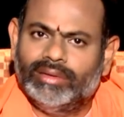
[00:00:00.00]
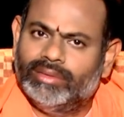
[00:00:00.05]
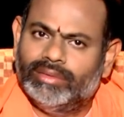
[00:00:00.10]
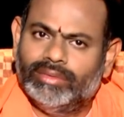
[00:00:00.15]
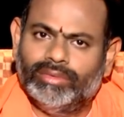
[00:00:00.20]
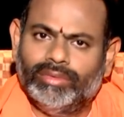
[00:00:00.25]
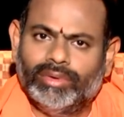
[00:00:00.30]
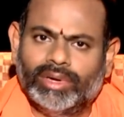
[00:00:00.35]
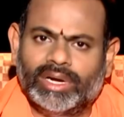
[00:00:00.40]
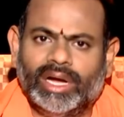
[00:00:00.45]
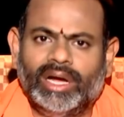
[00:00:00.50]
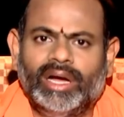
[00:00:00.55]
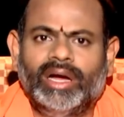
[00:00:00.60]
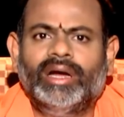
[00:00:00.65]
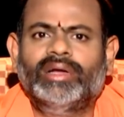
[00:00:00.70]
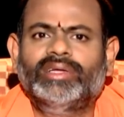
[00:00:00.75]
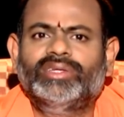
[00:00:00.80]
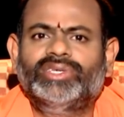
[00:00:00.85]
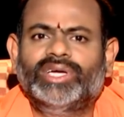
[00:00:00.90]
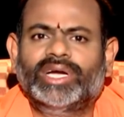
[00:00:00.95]
ఒక
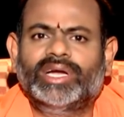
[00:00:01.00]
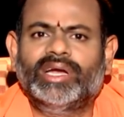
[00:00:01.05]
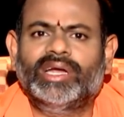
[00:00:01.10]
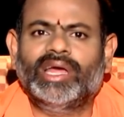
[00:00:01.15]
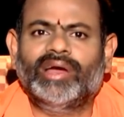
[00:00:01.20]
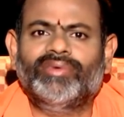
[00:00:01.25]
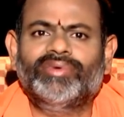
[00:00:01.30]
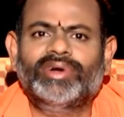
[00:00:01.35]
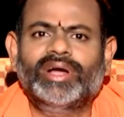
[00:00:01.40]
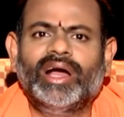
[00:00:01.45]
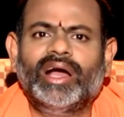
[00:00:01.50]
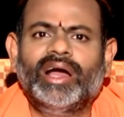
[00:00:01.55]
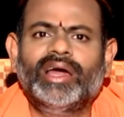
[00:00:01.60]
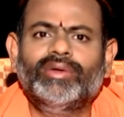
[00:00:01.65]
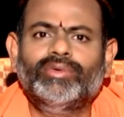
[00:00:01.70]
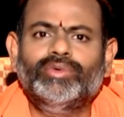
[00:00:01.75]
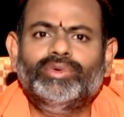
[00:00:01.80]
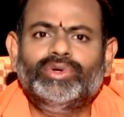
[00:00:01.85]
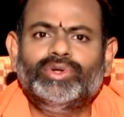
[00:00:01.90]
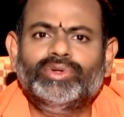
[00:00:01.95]
చక్కటి అవగాహన
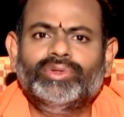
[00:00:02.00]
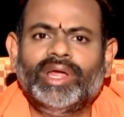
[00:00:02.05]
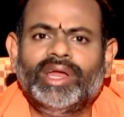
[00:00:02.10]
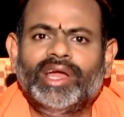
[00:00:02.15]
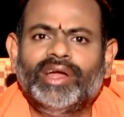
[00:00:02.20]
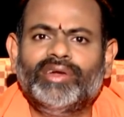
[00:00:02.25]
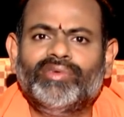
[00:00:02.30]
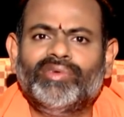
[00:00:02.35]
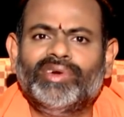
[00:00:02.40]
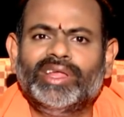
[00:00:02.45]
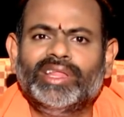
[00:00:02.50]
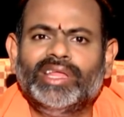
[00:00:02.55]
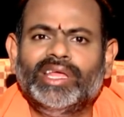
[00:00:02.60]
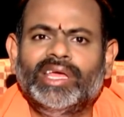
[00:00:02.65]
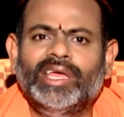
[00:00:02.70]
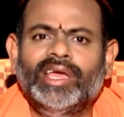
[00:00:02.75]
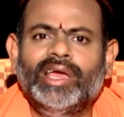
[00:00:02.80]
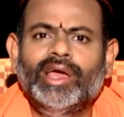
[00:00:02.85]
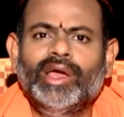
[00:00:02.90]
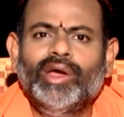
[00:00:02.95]
ఉంటుందనేటువంటిది
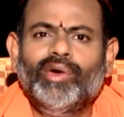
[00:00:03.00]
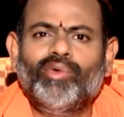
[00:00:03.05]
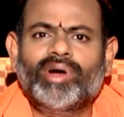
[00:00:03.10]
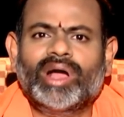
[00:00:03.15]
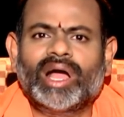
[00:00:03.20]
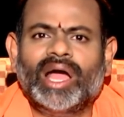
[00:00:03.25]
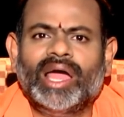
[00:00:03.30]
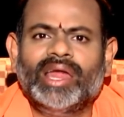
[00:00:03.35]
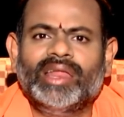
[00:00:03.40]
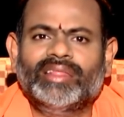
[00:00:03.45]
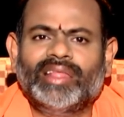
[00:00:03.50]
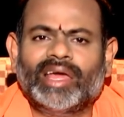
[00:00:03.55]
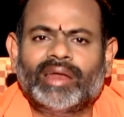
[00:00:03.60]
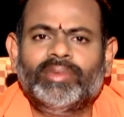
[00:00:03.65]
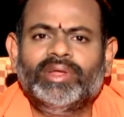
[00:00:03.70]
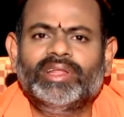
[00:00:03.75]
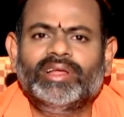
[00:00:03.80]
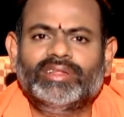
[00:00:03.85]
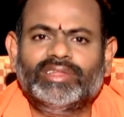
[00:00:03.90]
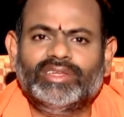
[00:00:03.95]
ఒక ఆయన తెర
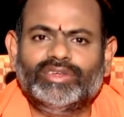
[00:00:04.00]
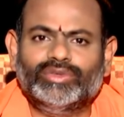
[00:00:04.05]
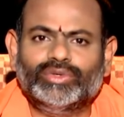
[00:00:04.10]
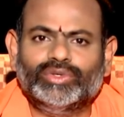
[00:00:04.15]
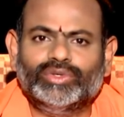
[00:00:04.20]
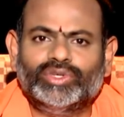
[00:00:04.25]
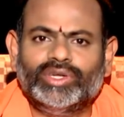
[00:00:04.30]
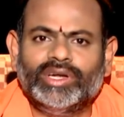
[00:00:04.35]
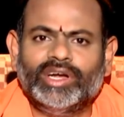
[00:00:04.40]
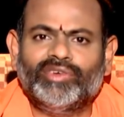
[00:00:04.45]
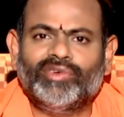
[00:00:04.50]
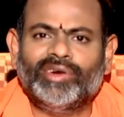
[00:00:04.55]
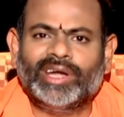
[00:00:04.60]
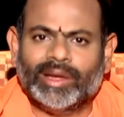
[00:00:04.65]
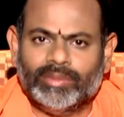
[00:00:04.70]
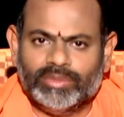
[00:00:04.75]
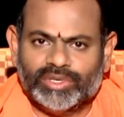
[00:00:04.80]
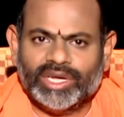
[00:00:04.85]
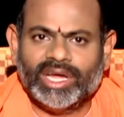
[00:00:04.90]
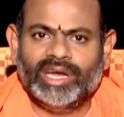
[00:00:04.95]
మీదకి తీసుకొచ్చినటువంటి
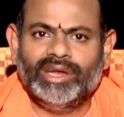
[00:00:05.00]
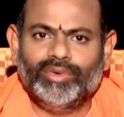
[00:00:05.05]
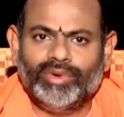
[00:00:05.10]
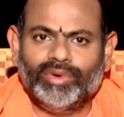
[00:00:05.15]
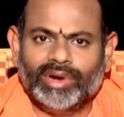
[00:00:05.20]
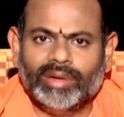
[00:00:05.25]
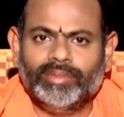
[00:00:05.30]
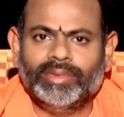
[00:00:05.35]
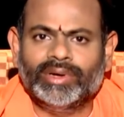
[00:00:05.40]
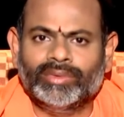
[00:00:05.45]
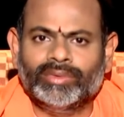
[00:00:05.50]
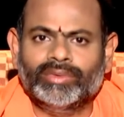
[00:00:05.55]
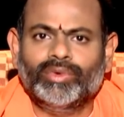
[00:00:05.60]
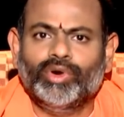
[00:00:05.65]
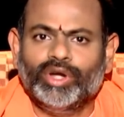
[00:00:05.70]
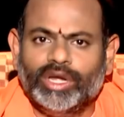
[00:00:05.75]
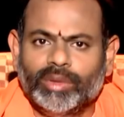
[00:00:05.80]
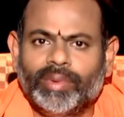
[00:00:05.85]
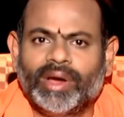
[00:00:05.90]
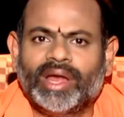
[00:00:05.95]
అంశాన్ని కూడా మనం
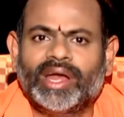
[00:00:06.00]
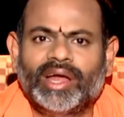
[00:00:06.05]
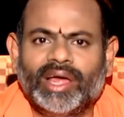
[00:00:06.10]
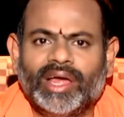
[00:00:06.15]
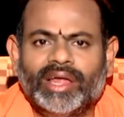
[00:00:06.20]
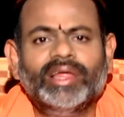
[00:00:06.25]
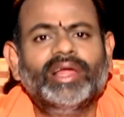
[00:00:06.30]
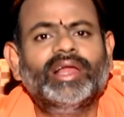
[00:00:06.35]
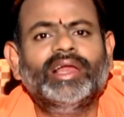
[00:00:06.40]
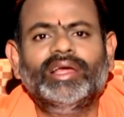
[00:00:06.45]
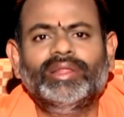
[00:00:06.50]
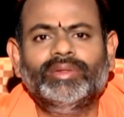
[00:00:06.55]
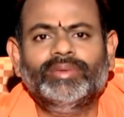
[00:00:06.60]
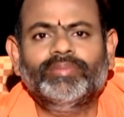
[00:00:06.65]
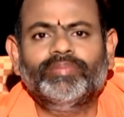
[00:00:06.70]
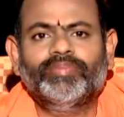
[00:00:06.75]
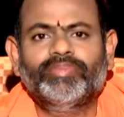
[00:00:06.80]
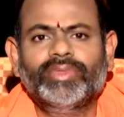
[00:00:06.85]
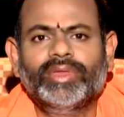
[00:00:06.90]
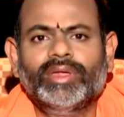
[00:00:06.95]
కొట్టిపారేయడానికి లేదు
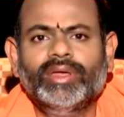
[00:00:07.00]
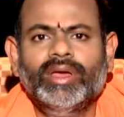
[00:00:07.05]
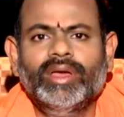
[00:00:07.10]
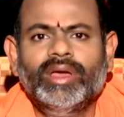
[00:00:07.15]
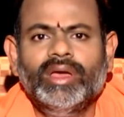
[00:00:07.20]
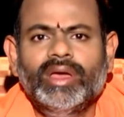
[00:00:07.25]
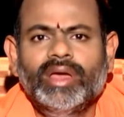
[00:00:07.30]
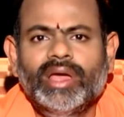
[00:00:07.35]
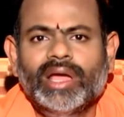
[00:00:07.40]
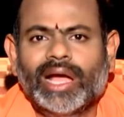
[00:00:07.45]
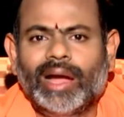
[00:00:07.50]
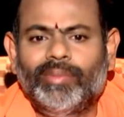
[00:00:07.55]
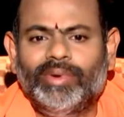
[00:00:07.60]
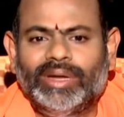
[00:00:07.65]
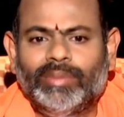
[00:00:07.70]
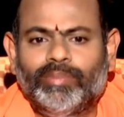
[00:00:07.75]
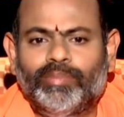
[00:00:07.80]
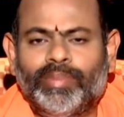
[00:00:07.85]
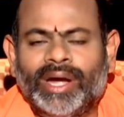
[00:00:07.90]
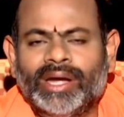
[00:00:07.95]
కాబట్టి
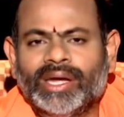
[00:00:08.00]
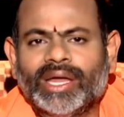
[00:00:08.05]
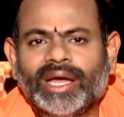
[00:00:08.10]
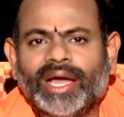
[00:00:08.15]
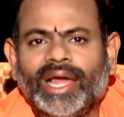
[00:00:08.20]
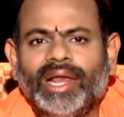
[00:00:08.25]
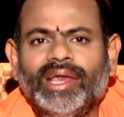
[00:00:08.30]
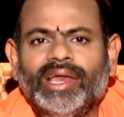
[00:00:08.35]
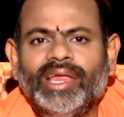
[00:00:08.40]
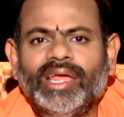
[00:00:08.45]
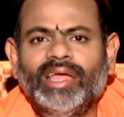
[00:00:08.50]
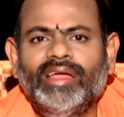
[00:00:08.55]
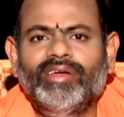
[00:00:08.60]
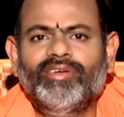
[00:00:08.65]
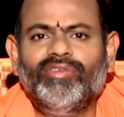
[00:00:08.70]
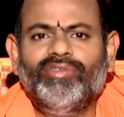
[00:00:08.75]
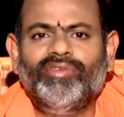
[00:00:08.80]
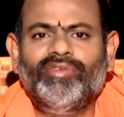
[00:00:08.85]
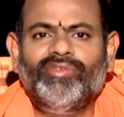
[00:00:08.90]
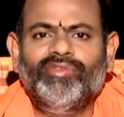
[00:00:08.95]
పండగల్ని
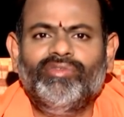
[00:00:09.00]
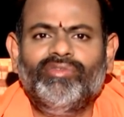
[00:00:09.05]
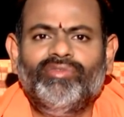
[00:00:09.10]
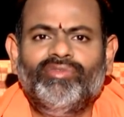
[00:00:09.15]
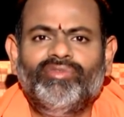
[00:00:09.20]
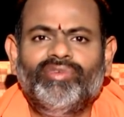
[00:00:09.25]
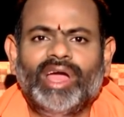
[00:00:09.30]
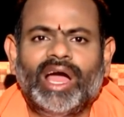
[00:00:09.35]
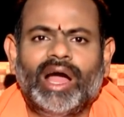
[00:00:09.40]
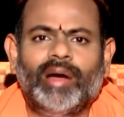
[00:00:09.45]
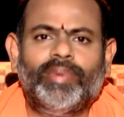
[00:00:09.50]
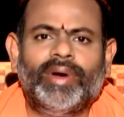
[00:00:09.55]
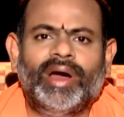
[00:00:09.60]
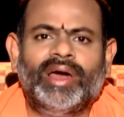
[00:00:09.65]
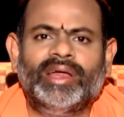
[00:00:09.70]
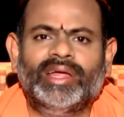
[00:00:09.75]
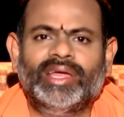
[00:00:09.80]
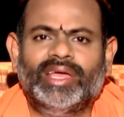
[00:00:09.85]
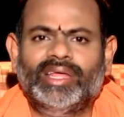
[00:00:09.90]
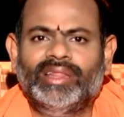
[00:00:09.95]

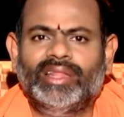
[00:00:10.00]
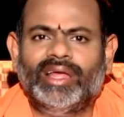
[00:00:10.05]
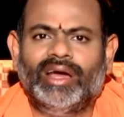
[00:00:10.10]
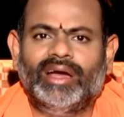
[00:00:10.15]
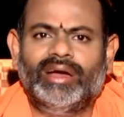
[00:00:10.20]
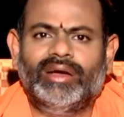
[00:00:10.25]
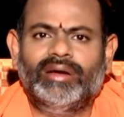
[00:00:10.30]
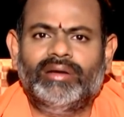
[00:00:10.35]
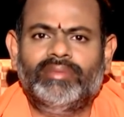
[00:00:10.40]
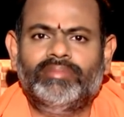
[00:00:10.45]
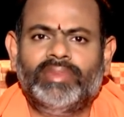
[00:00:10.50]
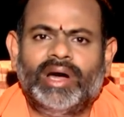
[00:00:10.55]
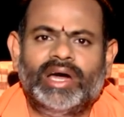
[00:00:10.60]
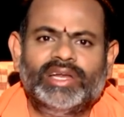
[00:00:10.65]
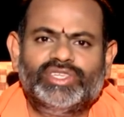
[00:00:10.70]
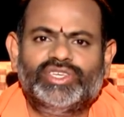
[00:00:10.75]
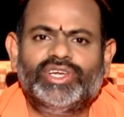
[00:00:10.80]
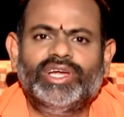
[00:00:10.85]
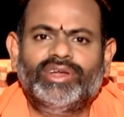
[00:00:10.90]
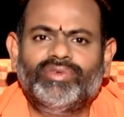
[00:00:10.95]
వ్యాపారం కింద
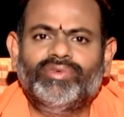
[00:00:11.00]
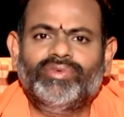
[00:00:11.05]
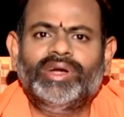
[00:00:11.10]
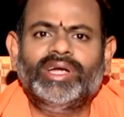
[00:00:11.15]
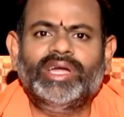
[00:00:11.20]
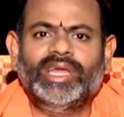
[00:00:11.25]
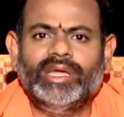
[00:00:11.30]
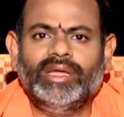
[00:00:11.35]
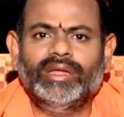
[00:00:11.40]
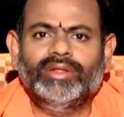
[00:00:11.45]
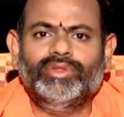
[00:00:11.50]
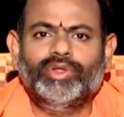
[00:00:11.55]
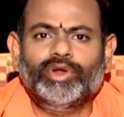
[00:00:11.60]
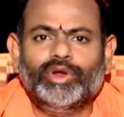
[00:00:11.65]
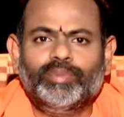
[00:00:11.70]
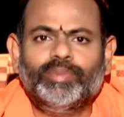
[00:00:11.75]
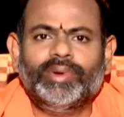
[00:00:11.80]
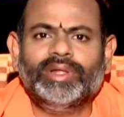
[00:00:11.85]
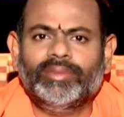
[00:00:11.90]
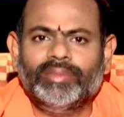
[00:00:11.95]
మార్చేటువంటి
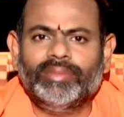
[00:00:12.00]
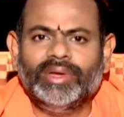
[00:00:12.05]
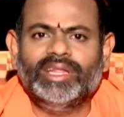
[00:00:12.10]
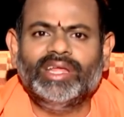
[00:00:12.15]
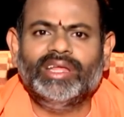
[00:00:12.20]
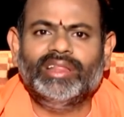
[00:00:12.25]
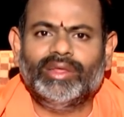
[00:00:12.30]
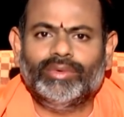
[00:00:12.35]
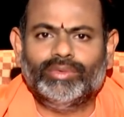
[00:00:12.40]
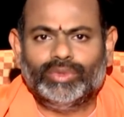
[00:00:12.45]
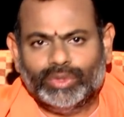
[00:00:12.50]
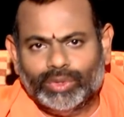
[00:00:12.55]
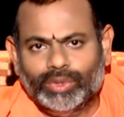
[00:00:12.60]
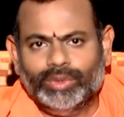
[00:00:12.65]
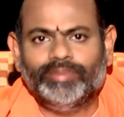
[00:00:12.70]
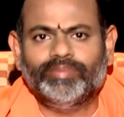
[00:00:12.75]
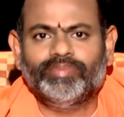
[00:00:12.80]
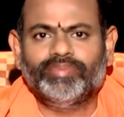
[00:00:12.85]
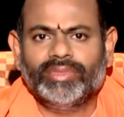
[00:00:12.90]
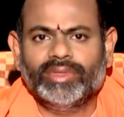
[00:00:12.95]
దృక్పథం ఏదైతే ఉందో
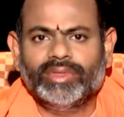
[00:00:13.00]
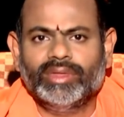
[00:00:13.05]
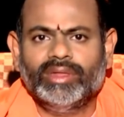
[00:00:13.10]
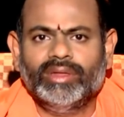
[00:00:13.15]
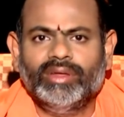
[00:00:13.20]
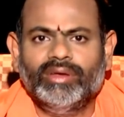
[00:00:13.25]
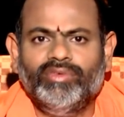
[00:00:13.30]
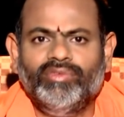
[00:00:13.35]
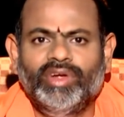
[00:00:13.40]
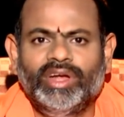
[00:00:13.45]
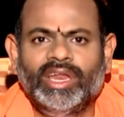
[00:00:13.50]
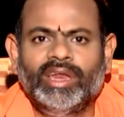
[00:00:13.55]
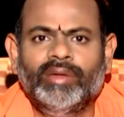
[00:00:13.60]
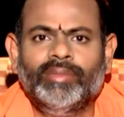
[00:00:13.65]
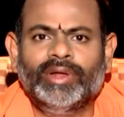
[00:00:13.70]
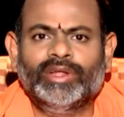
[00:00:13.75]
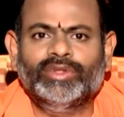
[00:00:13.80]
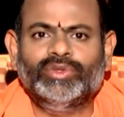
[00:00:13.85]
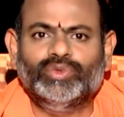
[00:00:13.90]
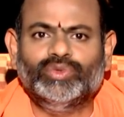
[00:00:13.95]
వీటిని
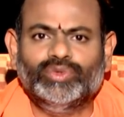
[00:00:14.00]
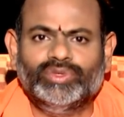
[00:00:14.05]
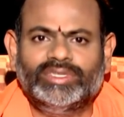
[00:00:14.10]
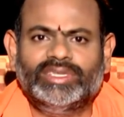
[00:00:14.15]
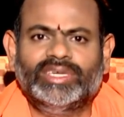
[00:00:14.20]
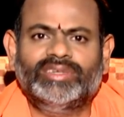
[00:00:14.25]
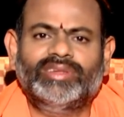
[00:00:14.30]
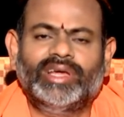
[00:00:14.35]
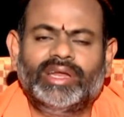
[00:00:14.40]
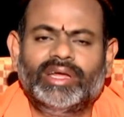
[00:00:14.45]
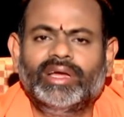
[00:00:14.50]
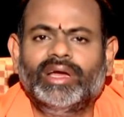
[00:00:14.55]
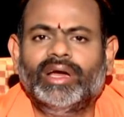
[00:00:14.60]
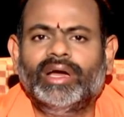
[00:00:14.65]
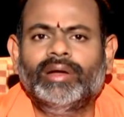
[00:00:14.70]
మనం చూస్తే సరిగ్గా